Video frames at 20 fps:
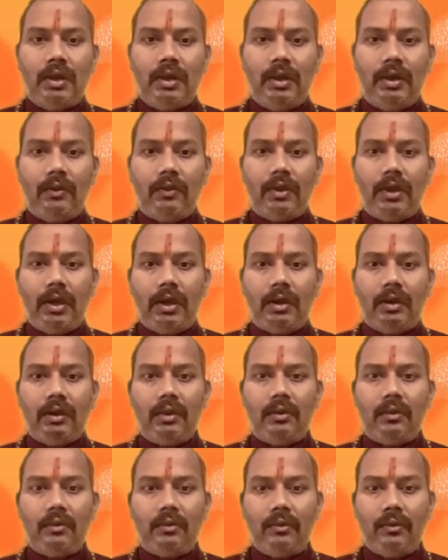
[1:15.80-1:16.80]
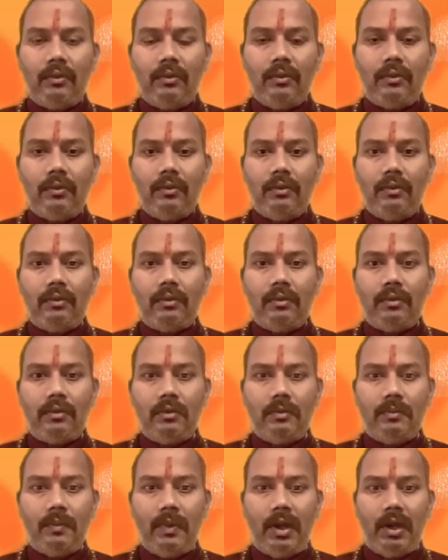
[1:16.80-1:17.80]
ఈ యొక్క గురువు
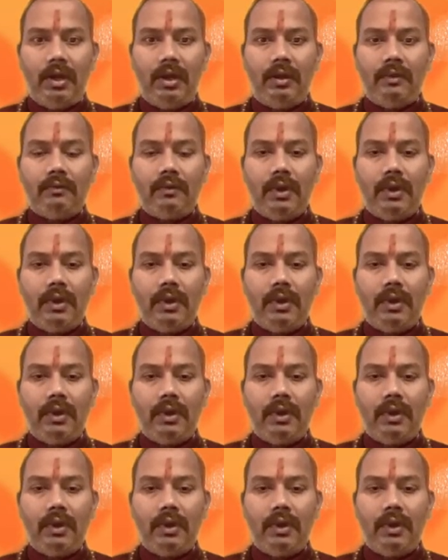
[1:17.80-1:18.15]
మారిన